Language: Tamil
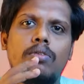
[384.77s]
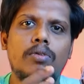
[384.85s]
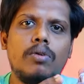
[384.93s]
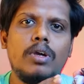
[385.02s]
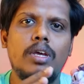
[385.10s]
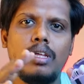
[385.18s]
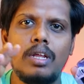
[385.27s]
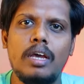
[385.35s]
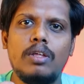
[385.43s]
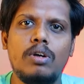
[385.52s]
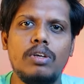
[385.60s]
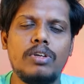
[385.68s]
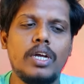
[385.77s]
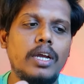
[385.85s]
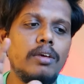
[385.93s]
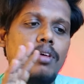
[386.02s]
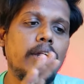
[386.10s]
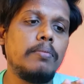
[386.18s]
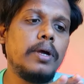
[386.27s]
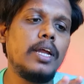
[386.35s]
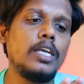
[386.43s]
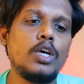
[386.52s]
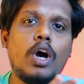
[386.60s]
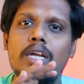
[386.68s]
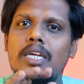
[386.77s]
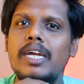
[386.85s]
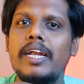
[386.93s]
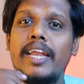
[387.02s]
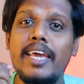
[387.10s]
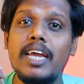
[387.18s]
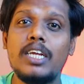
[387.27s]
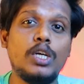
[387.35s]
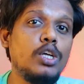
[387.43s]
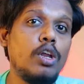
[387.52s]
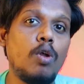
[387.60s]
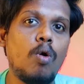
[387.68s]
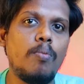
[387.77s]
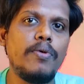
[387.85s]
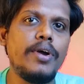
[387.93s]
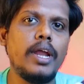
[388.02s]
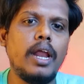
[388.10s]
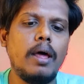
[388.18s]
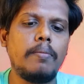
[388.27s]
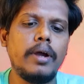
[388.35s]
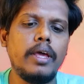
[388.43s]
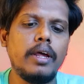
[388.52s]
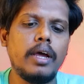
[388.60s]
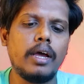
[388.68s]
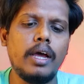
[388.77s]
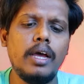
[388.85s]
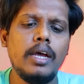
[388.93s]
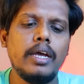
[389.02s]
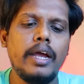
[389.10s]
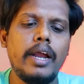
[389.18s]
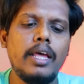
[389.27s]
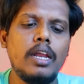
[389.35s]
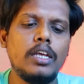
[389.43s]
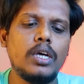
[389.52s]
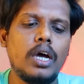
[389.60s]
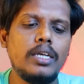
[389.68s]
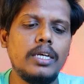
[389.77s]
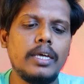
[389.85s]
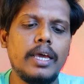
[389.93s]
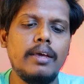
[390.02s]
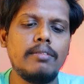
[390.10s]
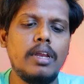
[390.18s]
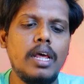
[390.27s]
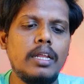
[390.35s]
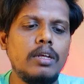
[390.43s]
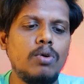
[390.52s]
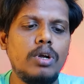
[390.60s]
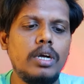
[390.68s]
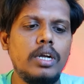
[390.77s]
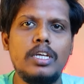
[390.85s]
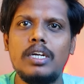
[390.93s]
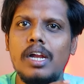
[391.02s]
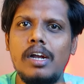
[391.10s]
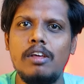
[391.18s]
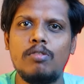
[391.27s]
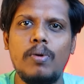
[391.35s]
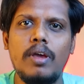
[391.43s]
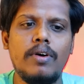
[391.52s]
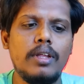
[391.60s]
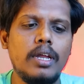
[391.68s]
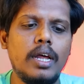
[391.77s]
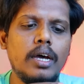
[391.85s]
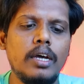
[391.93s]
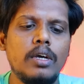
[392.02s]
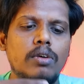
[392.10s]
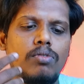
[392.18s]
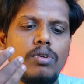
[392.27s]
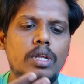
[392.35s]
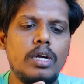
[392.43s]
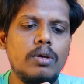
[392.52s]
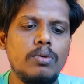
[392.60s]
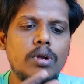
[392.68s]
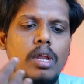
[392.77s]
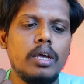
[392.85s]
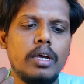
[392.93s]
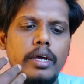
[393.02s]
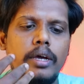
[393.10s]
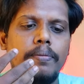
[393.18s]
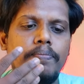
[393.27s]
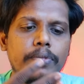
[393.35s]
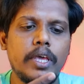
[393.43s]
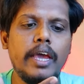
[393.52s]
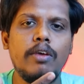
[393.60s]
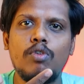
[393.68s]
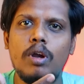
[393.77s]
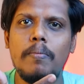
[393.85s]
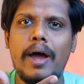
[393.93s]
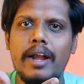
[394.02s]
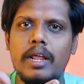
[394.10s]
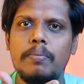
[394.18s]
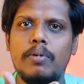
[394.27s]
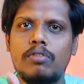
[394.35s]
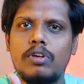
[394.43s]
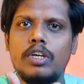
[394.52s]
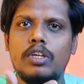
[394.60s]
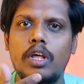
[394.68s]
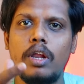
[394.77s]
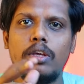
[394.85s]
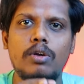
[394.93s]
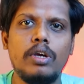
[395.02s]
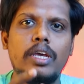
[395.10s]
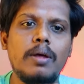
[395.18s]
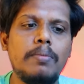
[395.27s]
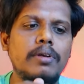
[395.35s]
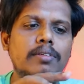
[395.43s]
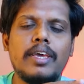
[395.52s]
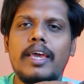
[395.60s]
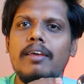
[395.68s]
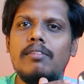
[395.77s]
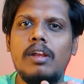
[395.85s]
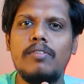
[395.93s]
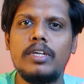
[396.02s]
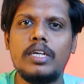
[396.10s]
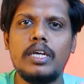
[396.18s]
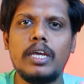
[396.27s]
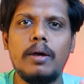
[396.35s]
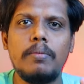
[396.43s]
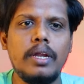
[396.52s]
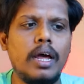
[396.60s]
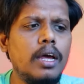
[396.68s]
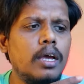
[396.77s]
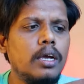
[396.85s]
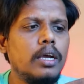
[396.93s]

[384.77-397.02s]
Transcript: ஸோ இதுதான் இதோட ஸ்டேட்டஸ் அண்ட் மெயினாக சார்ஜிங் இண்டிகேஷன் இதில் ரொம்பவே நல்லா பண்ணியிருக்காங்க ஏன்னா இதில் சார்ஜிங் கேஸில் அந்த ஒரு டிஜிட்டல் டிஸ்பிளே வருதுல்ல ஸோ தட் உங்களுக்கு கேஸோட பேட்டரி பர்சன்டேஜ் தெரிஞ்சிடும் இயர்பட்ஸை கேஸில் வச்சுட்டிங்க அப்படின்னா